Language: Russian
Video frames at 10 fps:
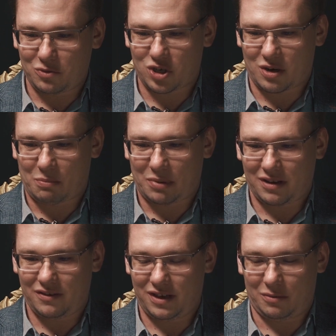немножко
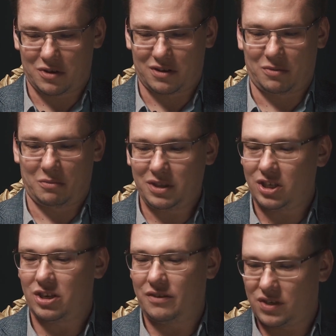поговорим. Как бы.
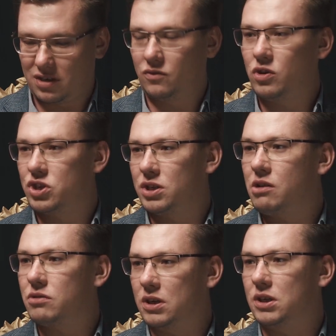Менеджеры все равно
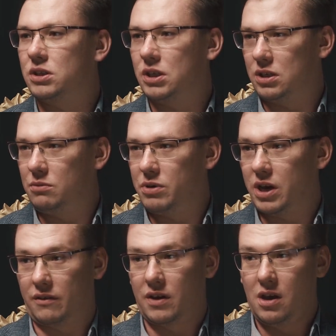ожидают каких-то
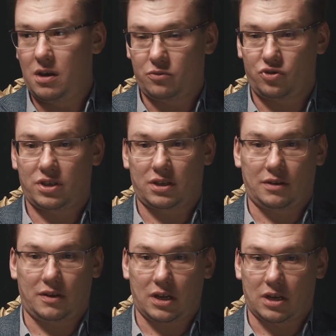KPI, потому что
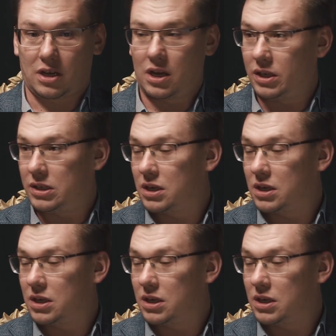э,